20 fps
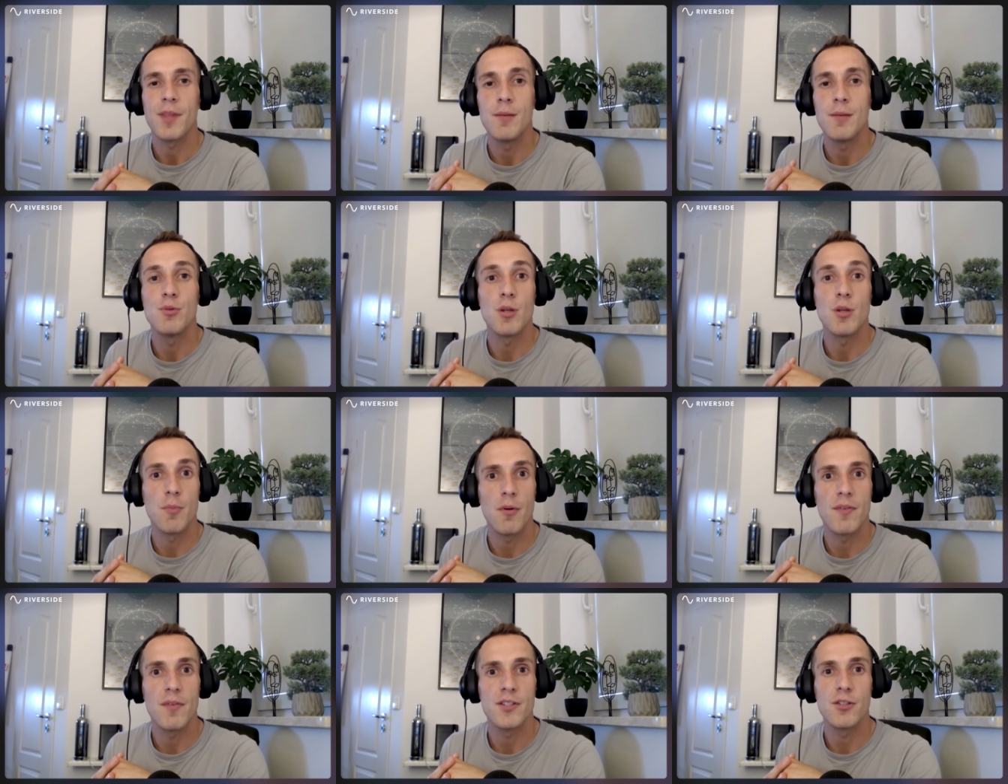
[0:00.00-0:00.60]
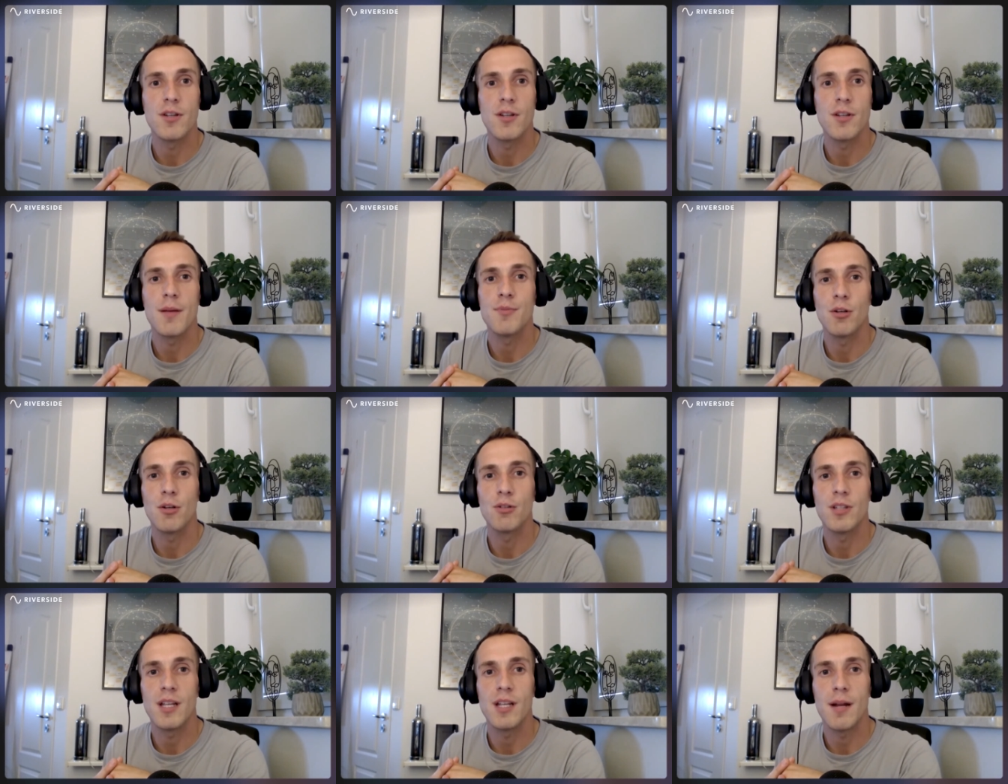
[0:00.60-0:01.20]
i przeprowadzona
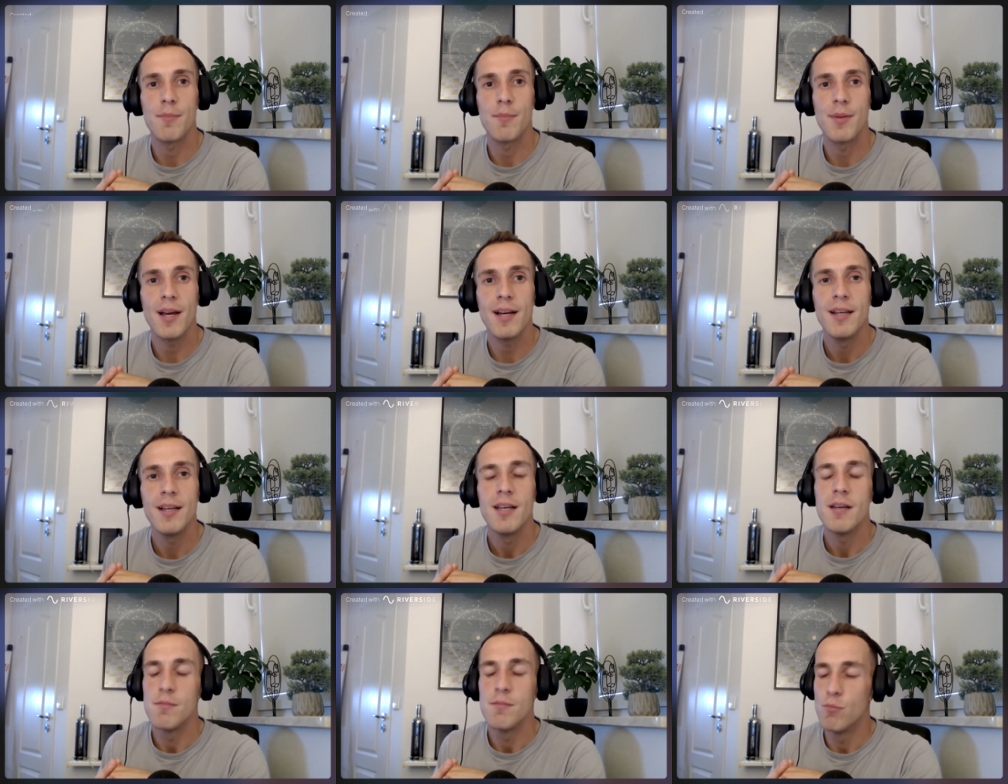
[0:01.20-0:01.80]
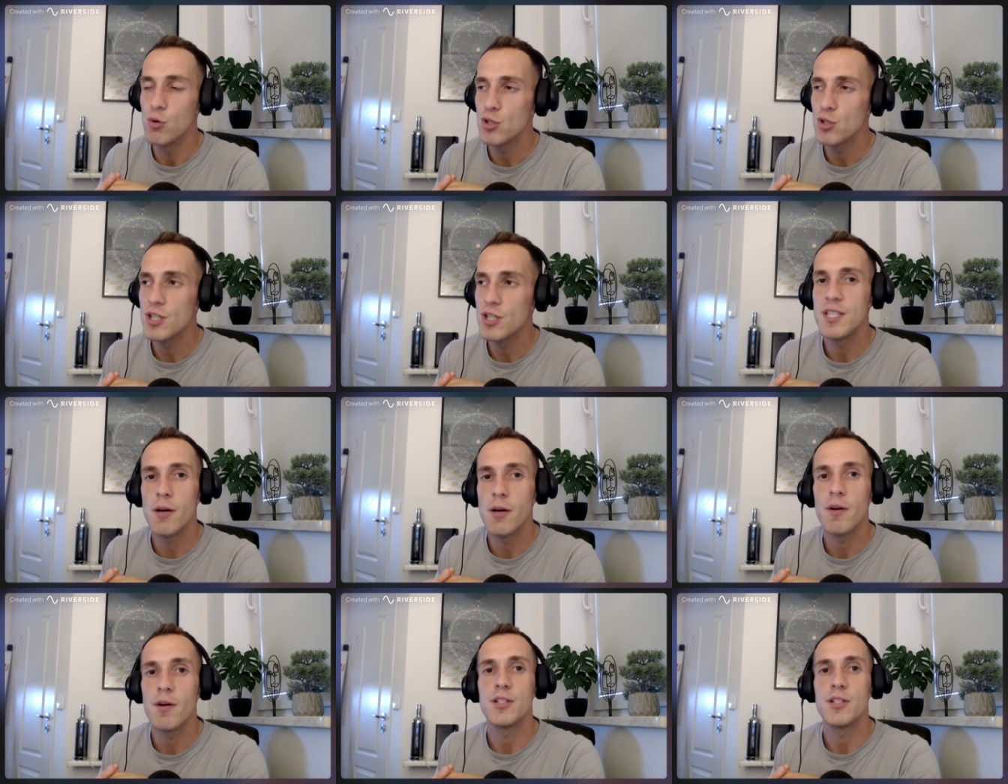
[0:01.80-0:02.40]
psychoterapia może
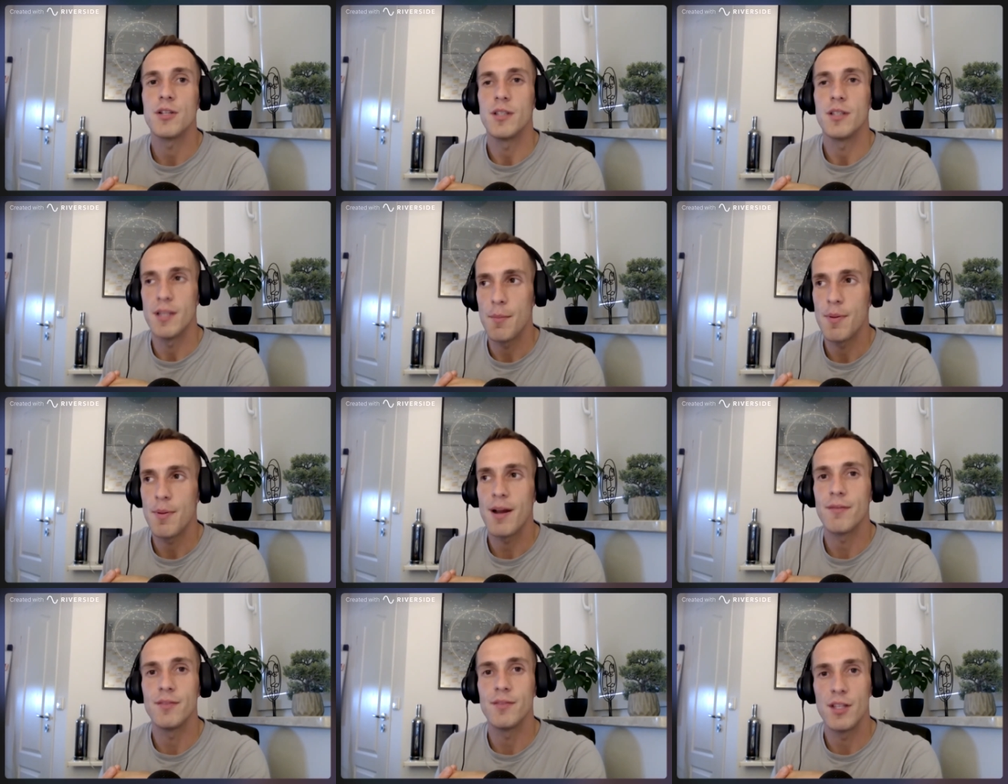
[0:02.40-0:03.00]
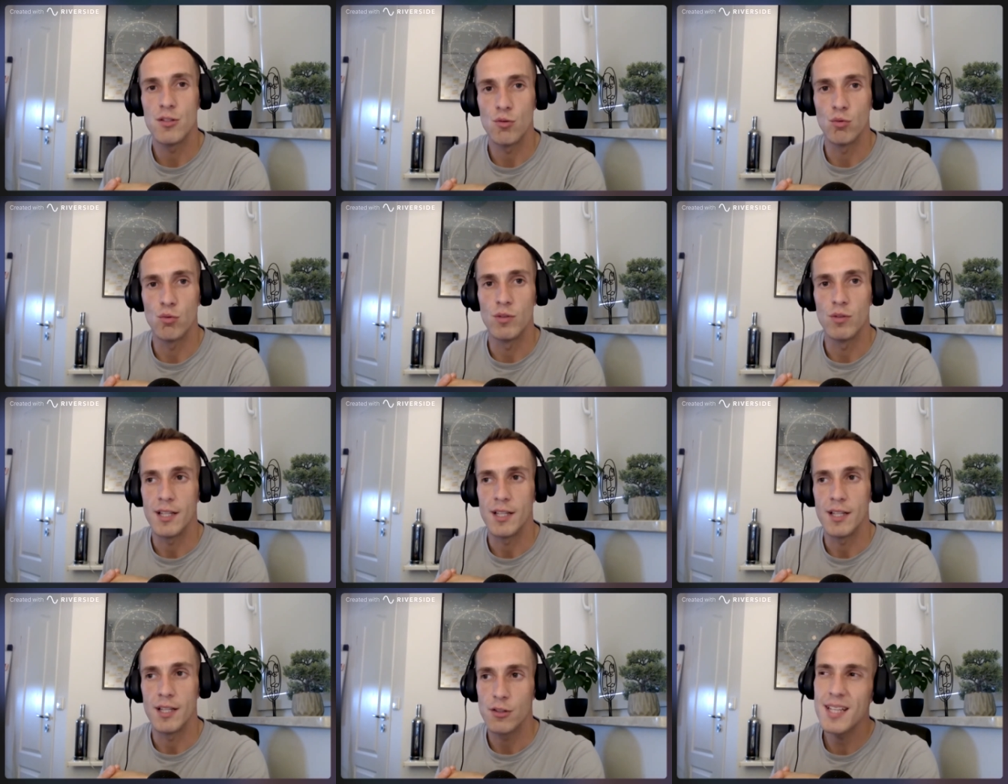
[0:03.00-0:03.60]
zdziałać naprawdę
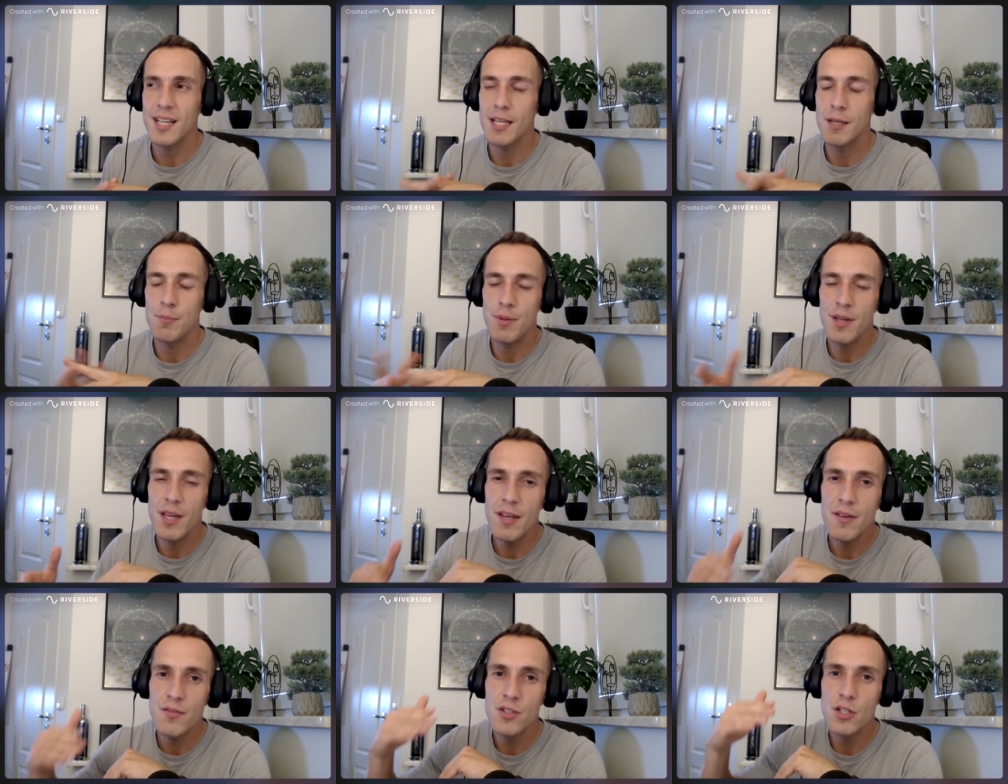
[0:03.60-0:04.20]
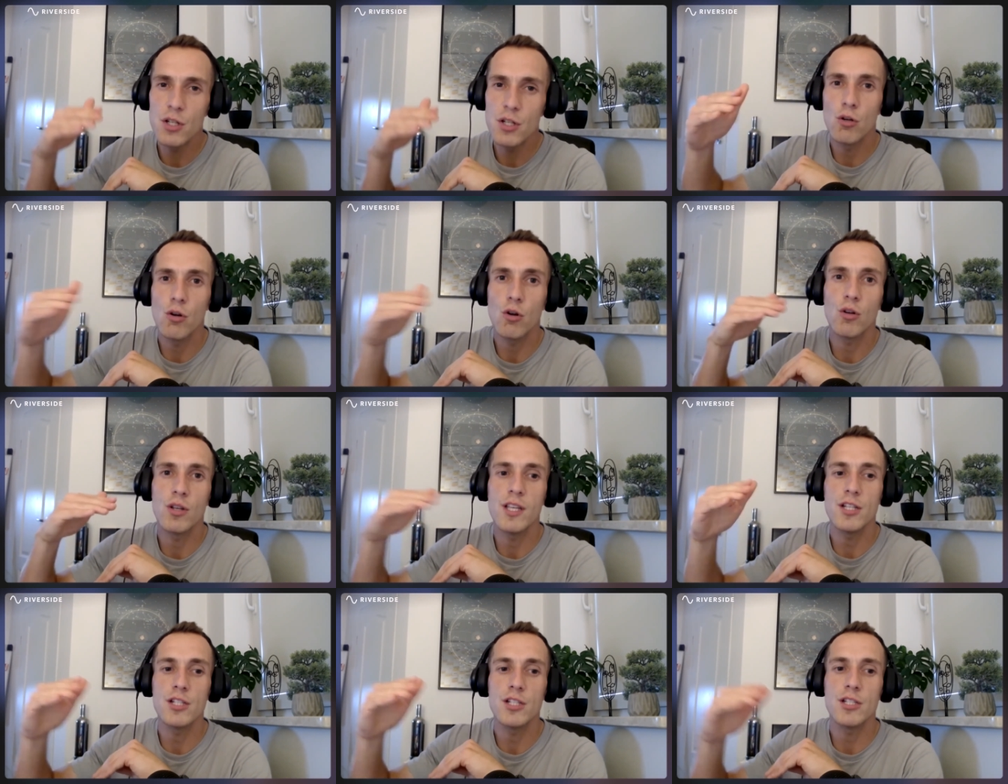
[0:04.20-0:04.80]
cuda. To jest taki pierwszy krok